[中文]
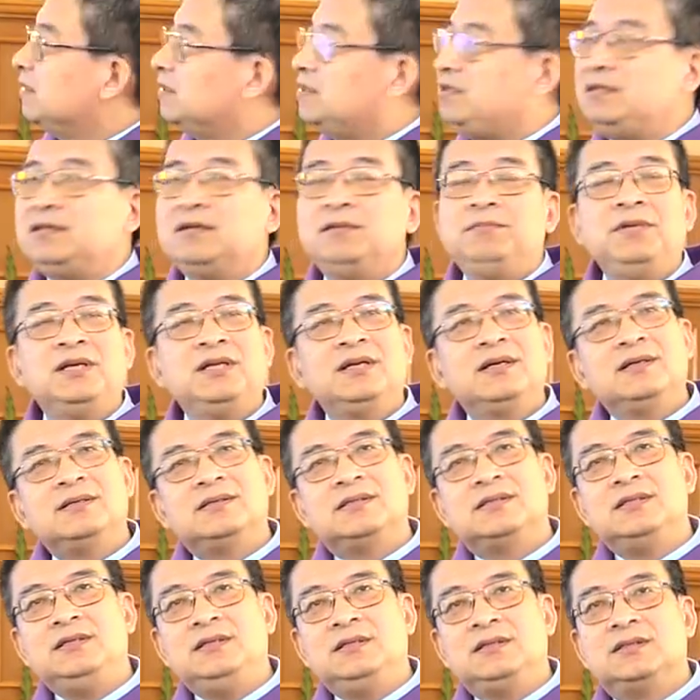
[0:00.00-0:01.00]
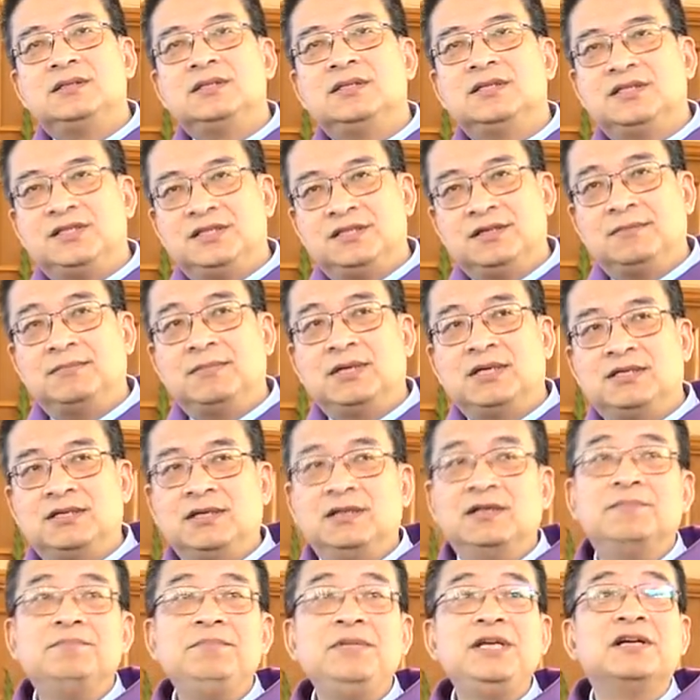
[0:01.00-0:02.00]
诫命这个词意思是什么？
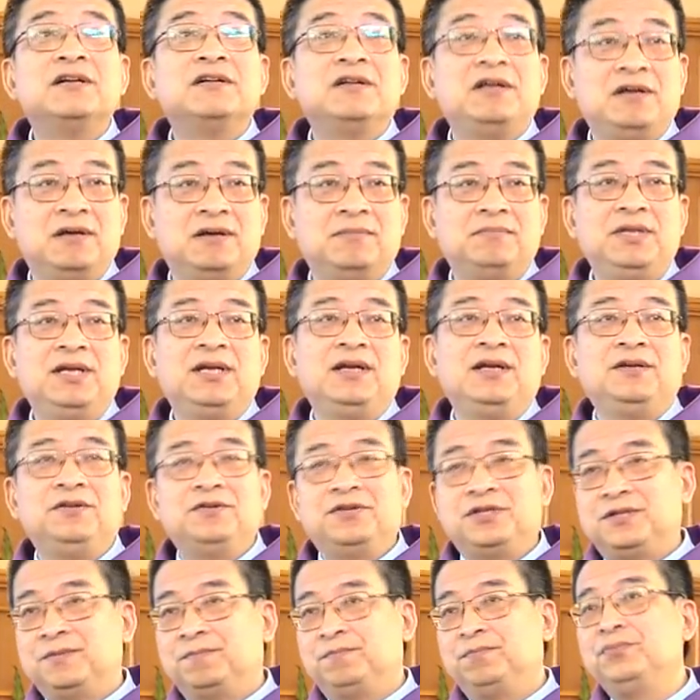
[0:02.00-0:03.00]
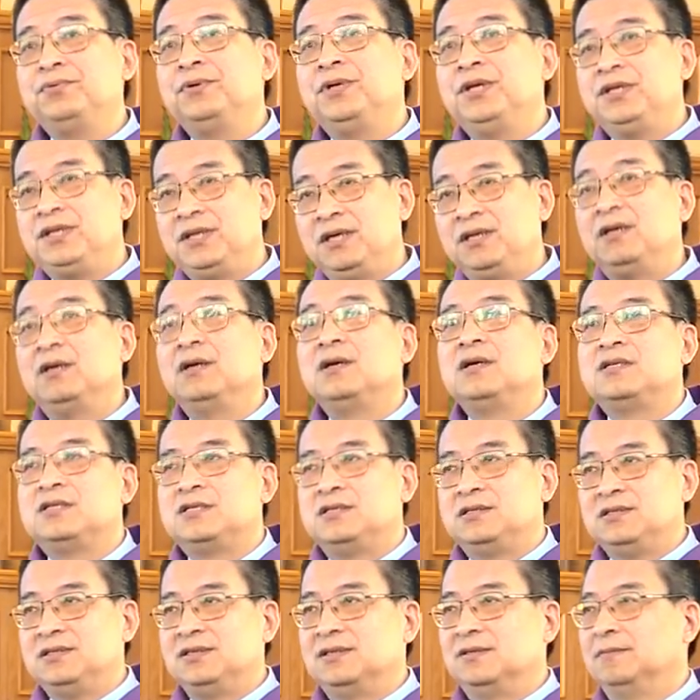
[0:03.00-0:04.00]
神的命令，命令就是不理解也要
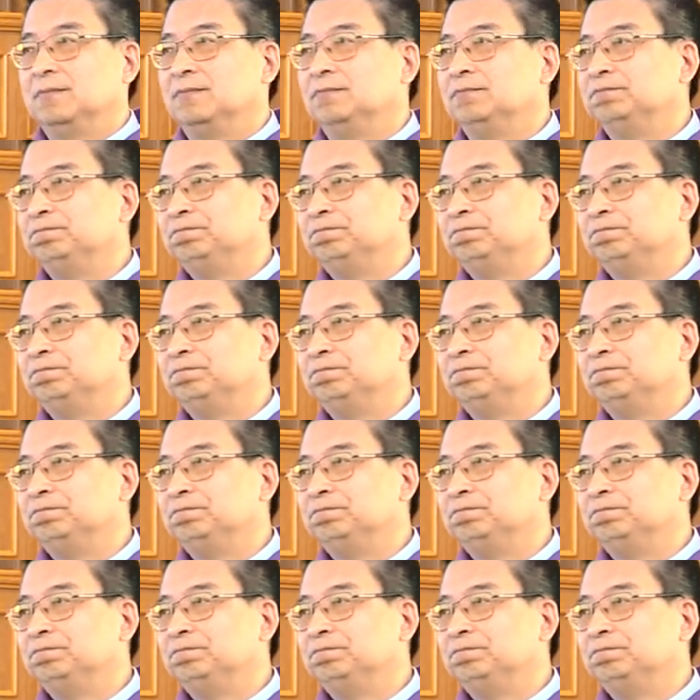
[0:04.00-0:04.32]
执行。